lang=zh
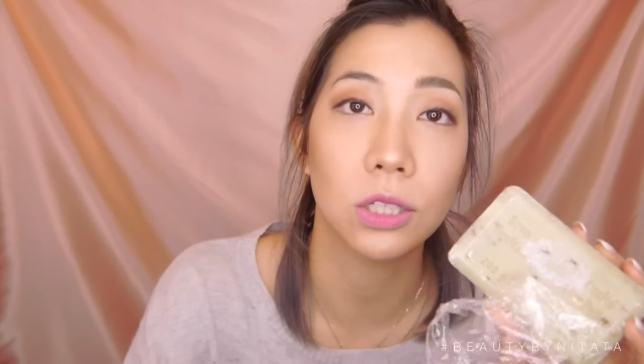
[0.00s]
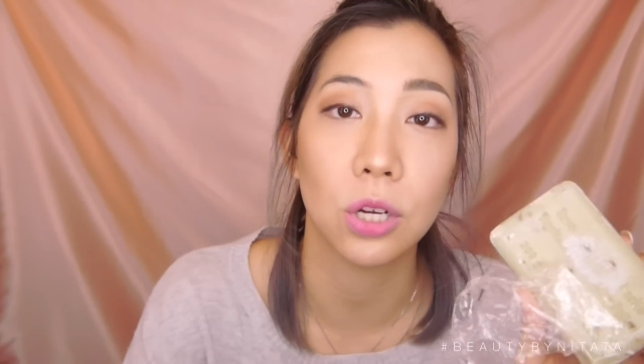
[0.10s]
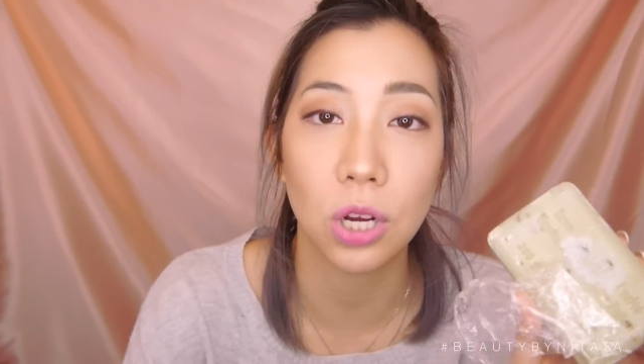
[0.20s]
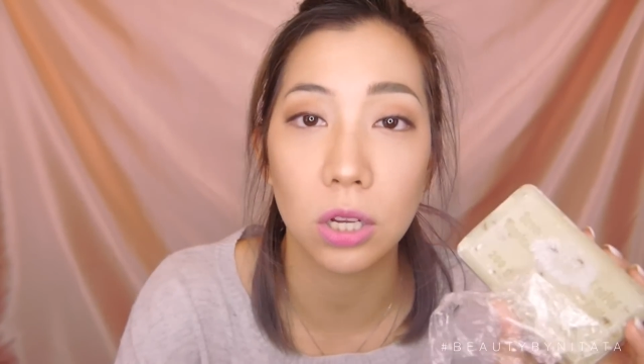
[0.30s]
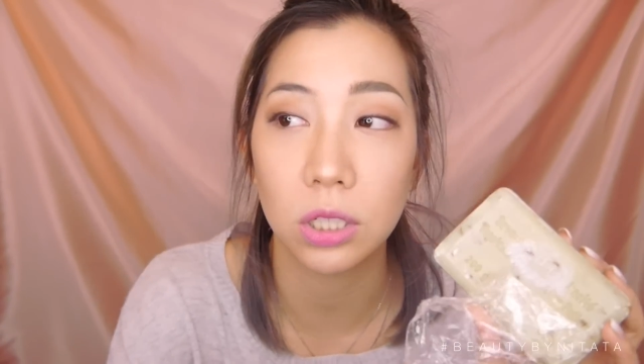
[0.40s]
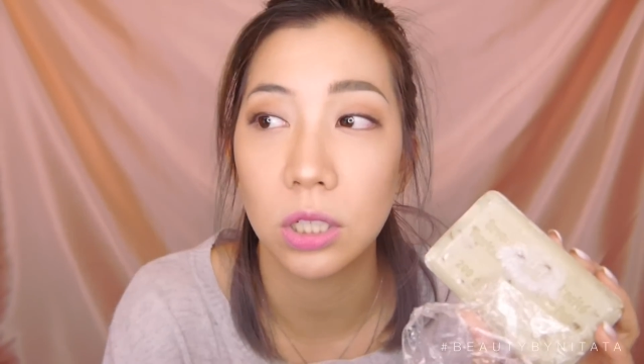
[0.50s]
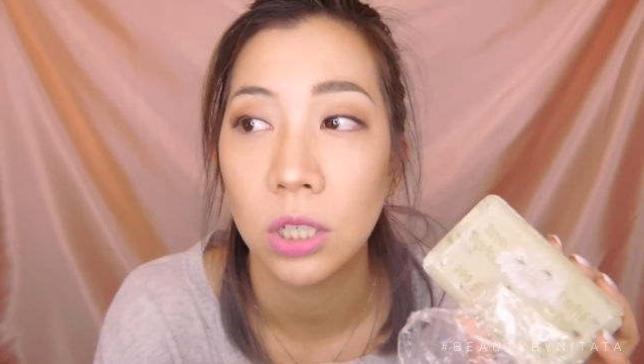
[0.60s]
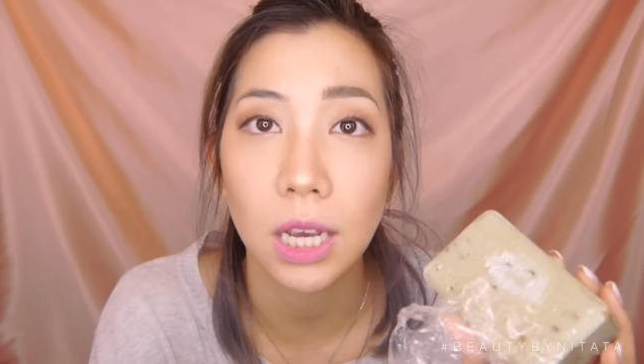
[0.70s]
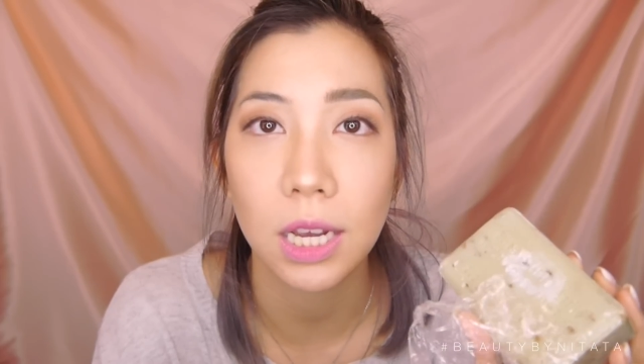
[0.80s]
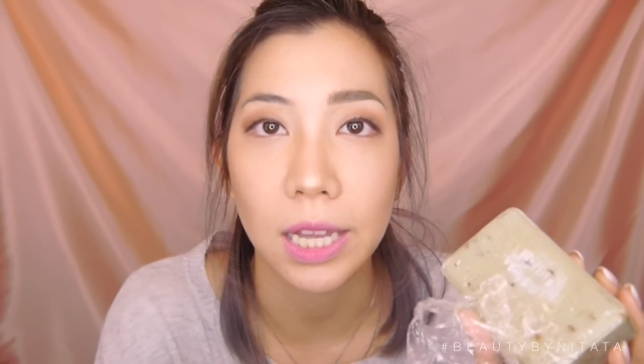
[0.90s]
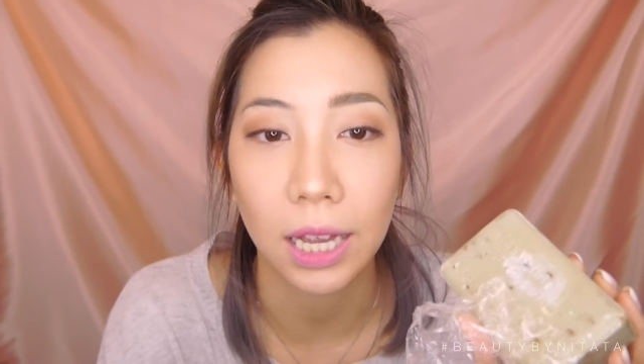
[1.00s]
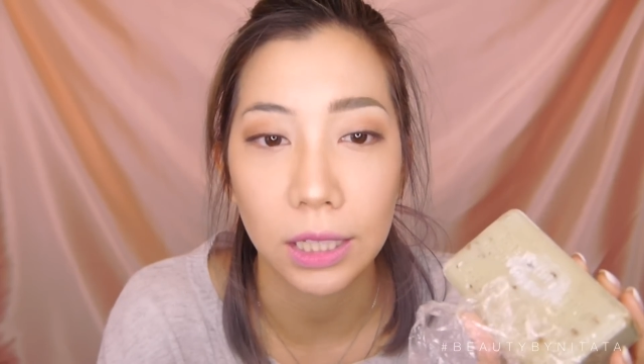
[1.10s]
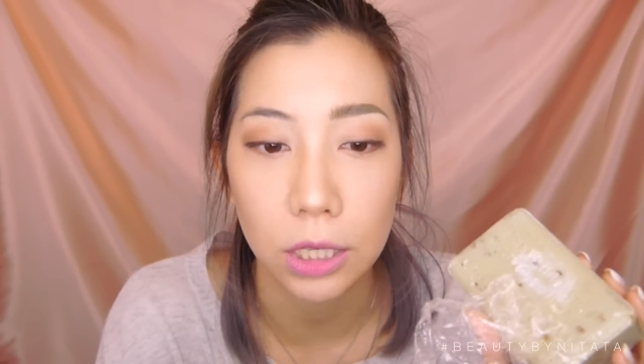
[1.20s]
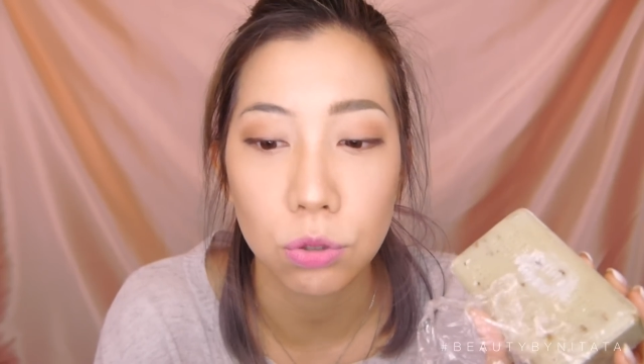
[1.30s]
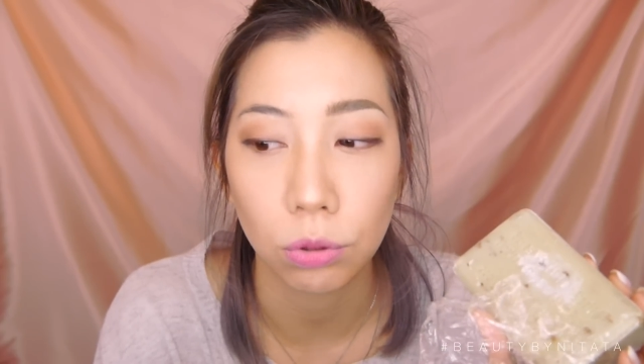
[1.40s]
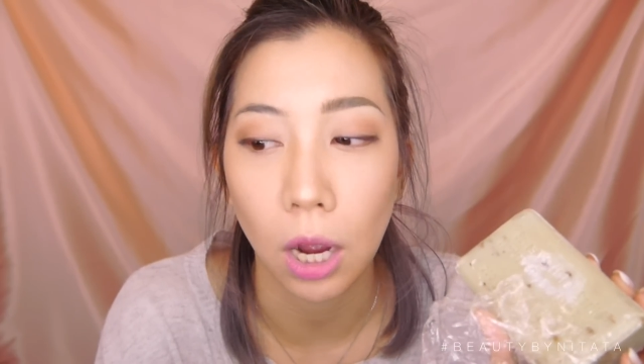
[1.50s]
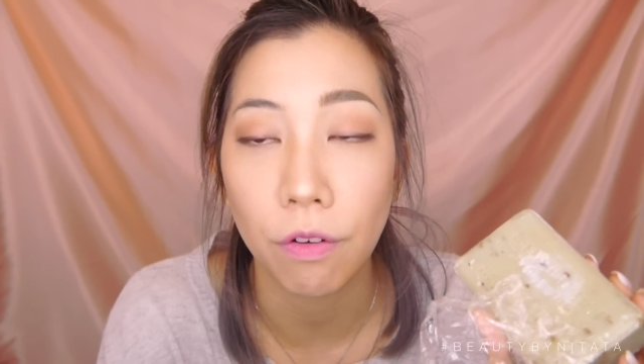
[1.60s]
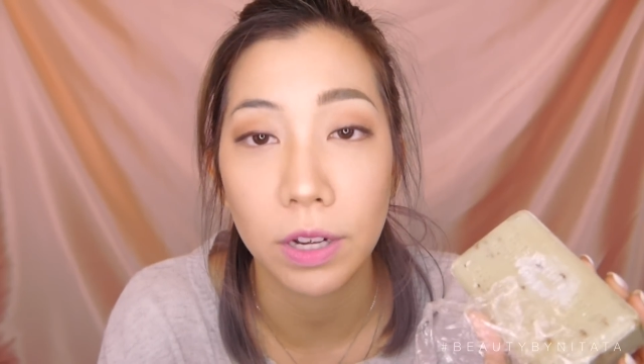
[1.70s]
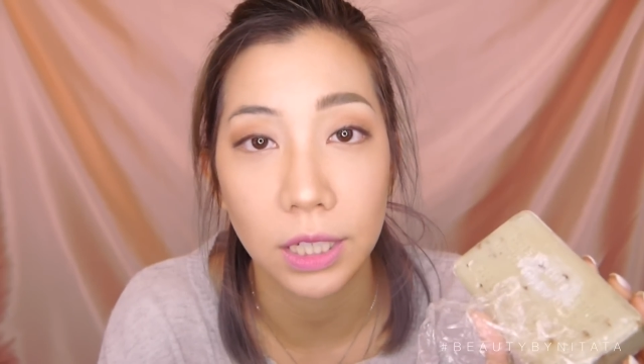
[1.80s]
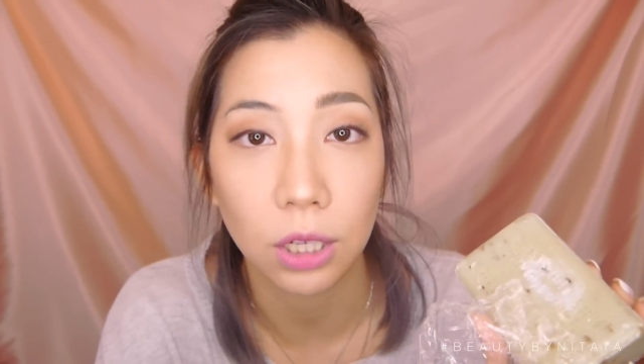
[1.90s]
小小的，你也可以拿那一种，然
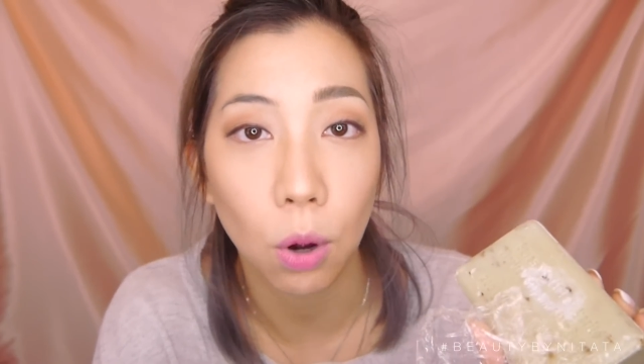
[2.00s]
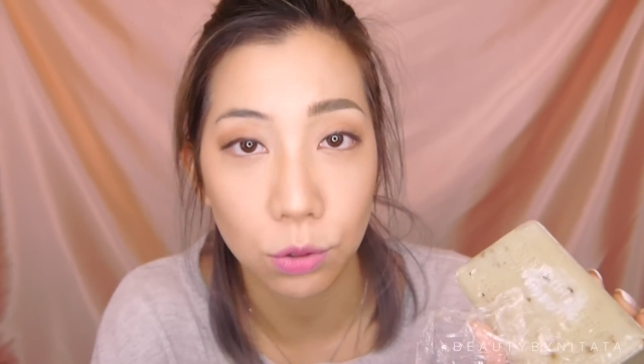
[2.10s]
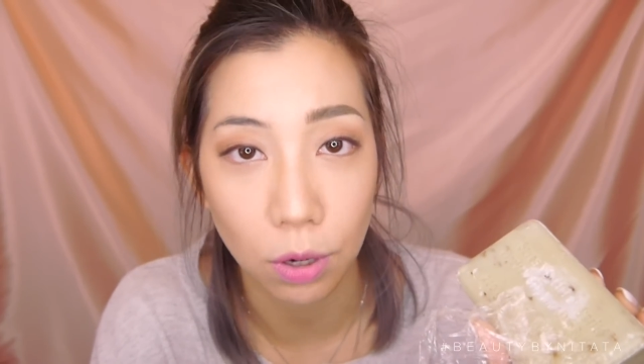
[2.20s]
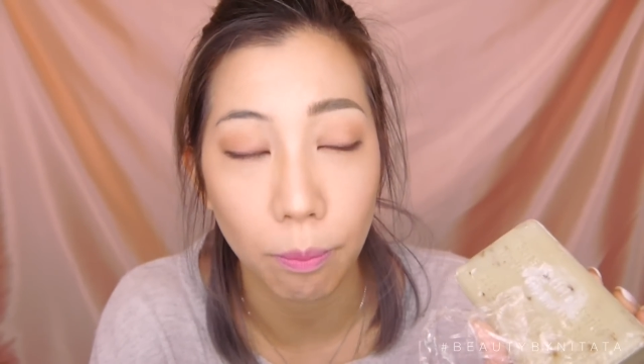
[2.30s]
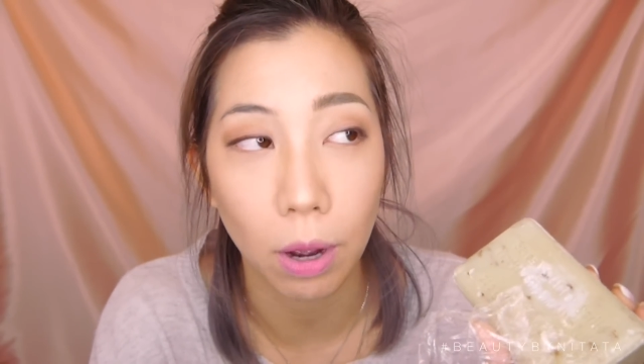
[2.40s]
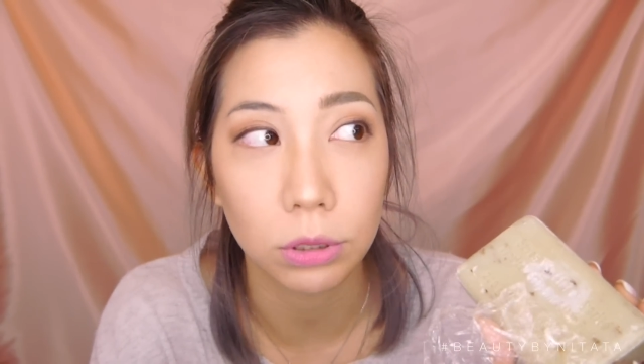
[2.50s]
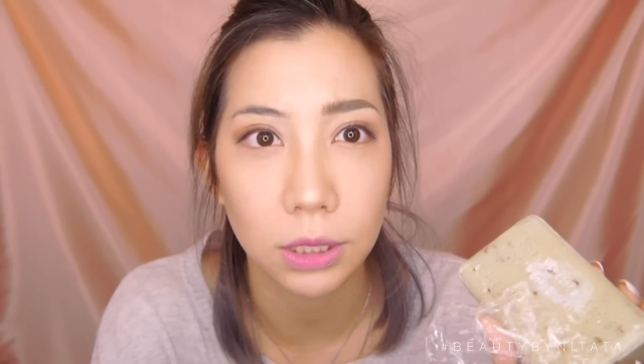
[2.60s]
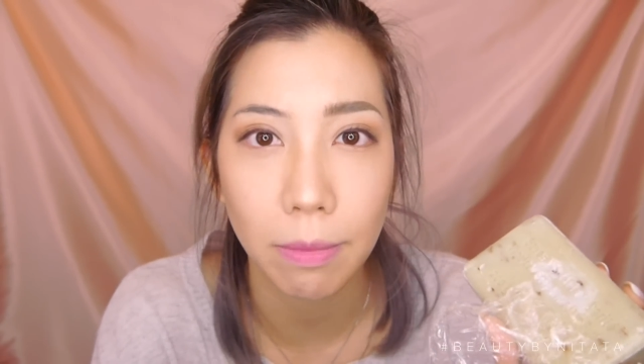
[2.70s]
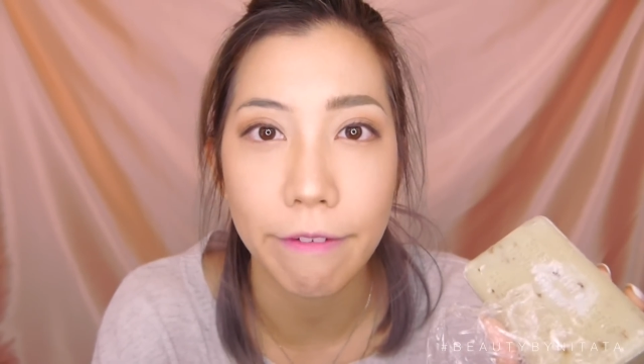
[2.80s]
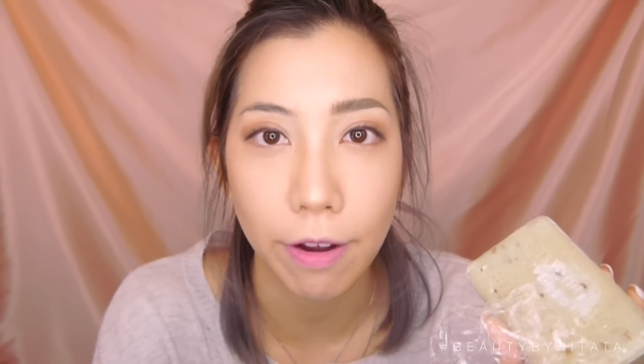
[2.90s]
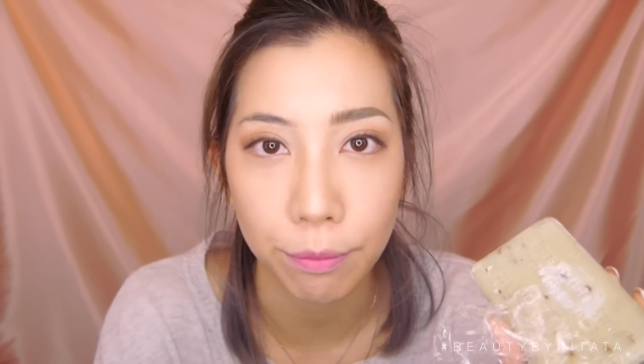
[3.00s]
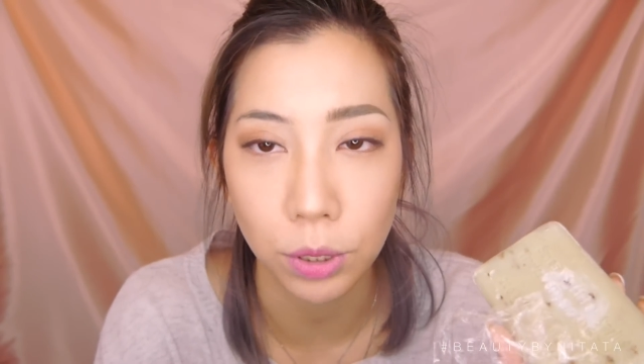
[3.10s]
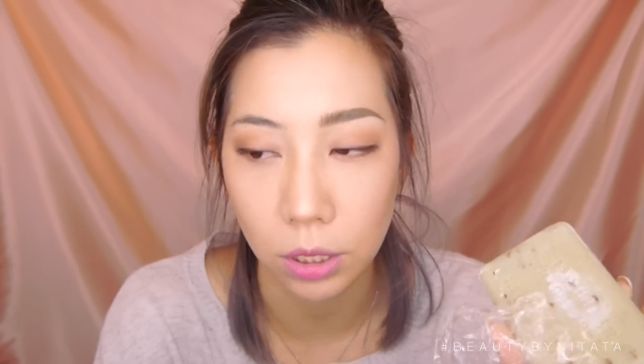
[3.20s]
后放在你的化妆包，其实蛮方